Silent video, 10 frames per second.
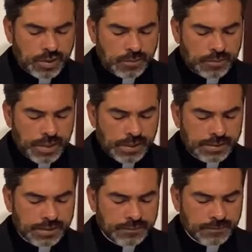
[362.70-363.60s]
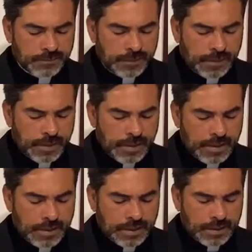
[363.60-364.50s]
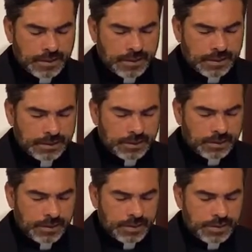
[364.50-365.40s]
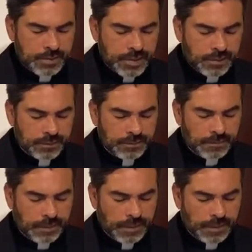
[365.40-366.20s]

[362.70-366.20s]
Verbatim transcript: en paz. Cántico de Simeón.